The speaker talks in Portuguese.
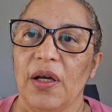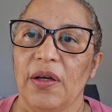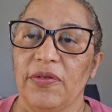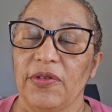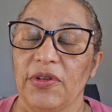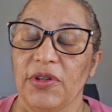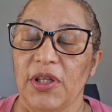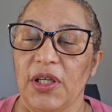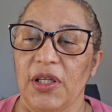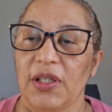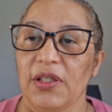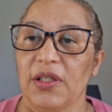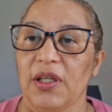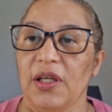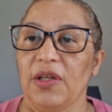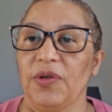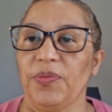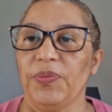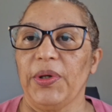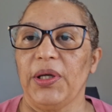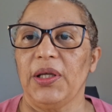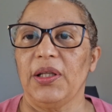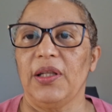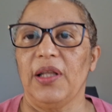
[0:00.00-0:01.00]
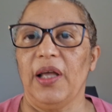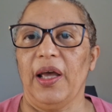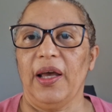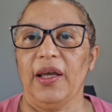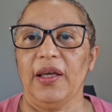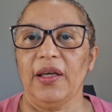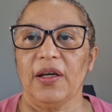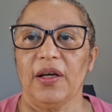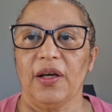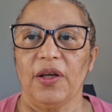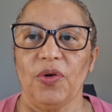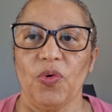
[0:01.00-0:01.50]
vocês terem uma
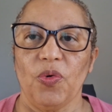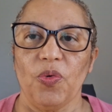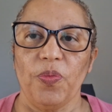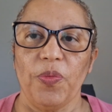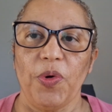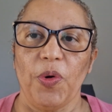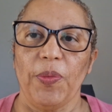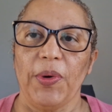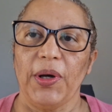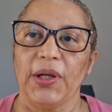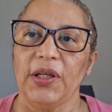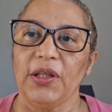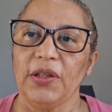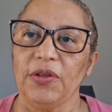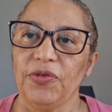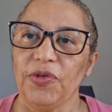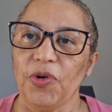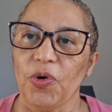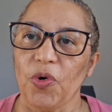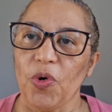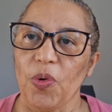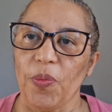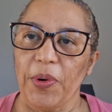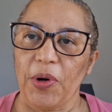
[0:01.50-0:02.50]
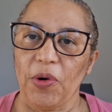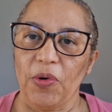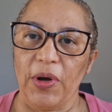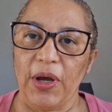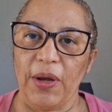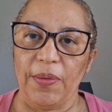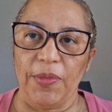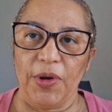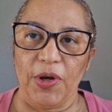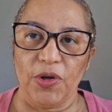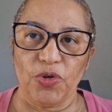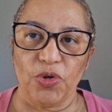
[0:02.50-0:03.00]
ideia, eu, meu marido foi comprar o
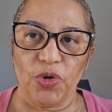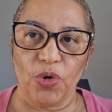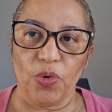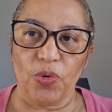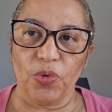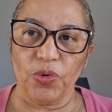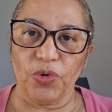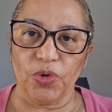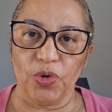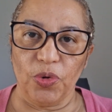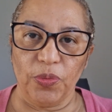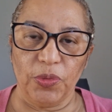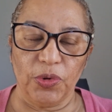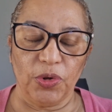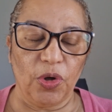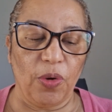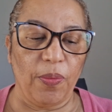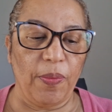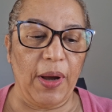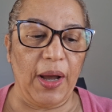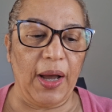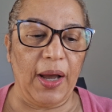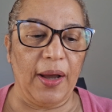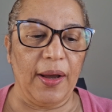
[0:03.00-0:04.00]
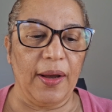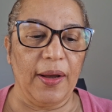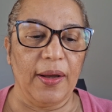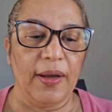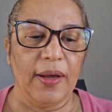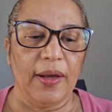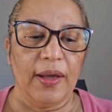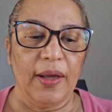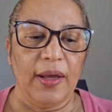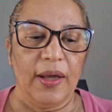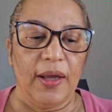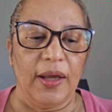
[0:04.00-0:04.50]
remédio que eu costumo tomar,
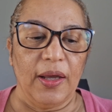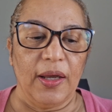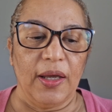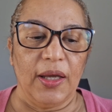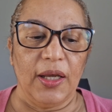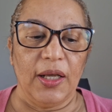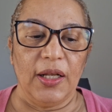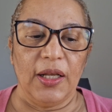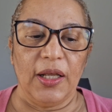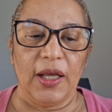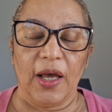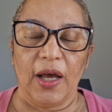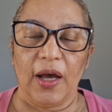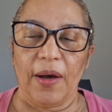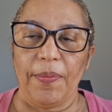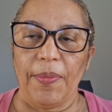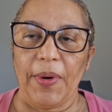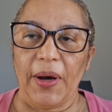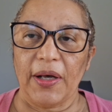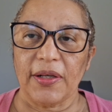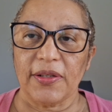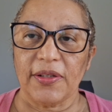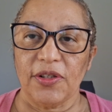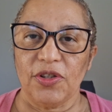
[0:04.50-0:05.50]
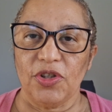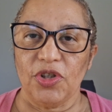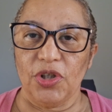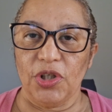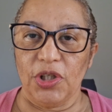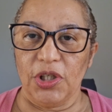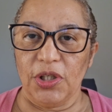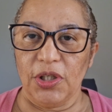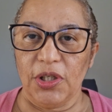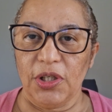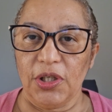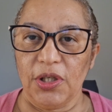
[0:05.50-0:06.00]
ele é a base
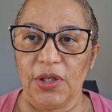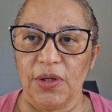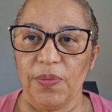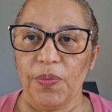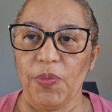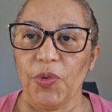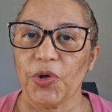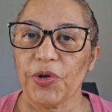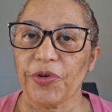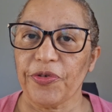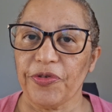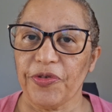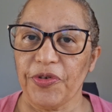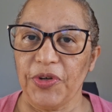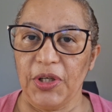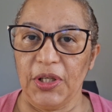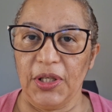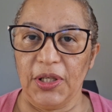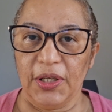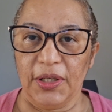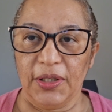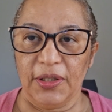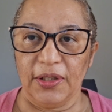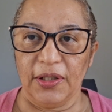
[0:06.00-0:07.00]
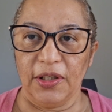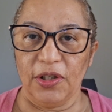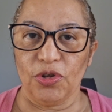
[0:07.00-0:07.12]
de morfina.